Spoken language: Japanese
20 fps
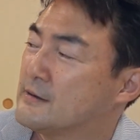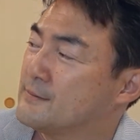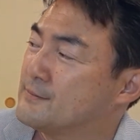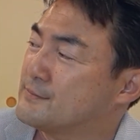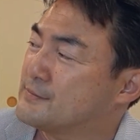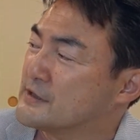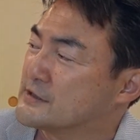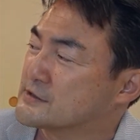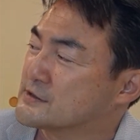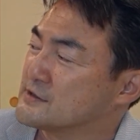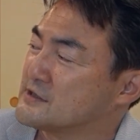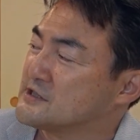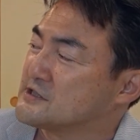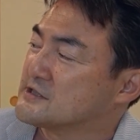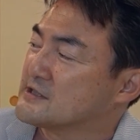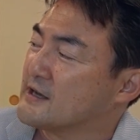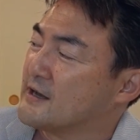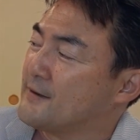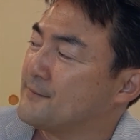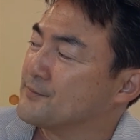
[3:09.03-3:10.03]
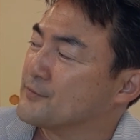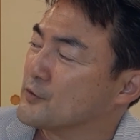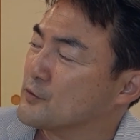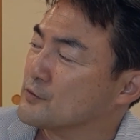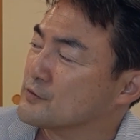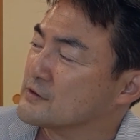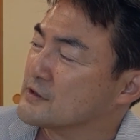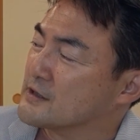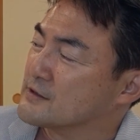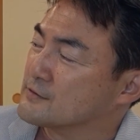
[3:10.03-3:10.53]
別離した
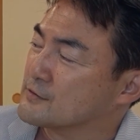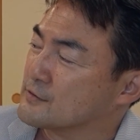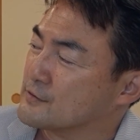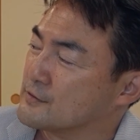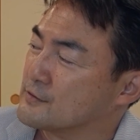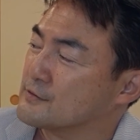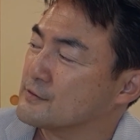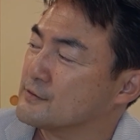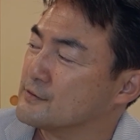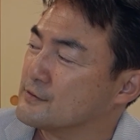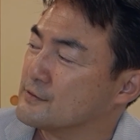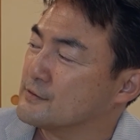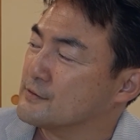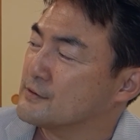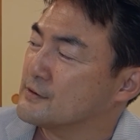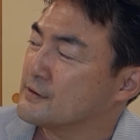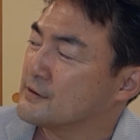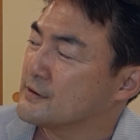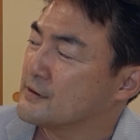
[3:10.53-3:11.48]
女の子を